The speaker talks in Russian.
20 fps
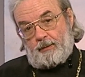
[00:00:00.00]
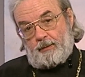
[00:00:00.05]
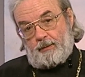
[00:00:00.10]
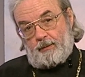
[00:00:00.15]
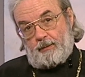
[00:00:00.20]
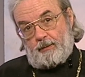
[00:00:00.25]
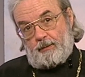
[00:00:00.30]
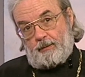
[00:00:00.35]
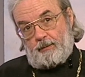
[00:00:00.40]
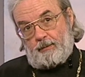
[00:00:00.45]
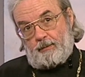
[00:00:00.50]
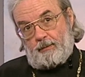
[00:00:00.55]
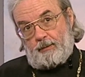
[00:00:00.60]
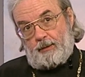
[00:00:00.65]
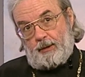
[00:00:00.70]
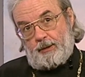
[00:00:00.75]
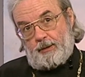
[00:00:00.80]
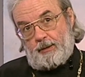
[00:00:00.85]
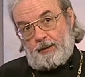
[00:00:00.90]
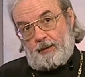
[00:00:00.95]
Э,
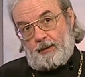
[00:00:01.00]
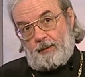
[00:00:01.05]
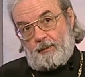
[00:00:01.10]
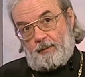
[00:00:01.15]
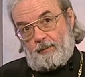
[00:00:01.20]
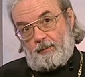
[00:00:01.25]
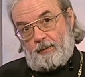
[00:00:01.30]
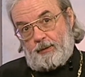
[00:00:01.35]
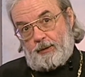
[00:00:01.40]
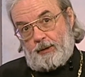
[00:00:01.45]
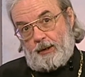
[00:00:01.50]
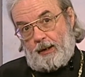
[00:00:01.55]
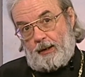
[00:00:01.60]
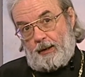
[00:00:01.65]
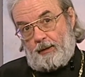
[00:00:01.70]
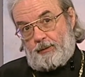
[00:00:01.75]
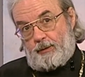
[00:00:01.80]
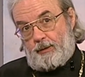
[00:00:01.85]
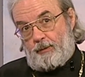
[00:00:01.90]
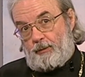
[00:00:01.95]
даже, не,
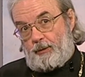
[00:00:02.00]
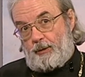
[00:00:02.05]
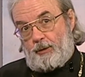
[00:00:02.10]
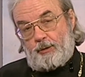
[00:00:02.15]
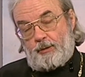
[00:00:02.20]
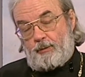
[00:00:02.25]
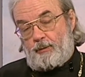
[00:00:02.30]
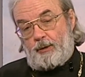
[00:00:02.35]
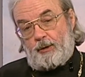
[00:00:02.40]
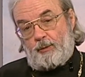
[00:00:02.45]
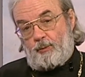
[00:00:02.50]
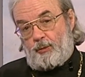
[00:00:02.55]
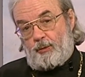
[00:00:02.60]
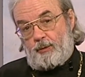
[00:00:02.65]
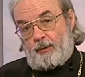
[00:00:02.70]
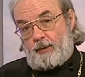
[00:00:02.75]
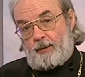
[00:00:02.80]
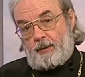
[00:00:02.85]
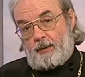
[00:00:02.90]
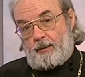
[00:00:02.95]
скорее всего, ничего не
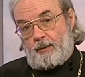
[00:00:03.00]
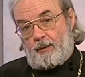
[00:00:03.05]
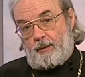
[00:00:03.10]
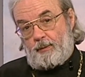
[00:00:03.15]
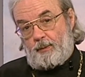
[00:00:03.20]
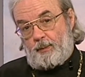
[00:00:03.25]
будет.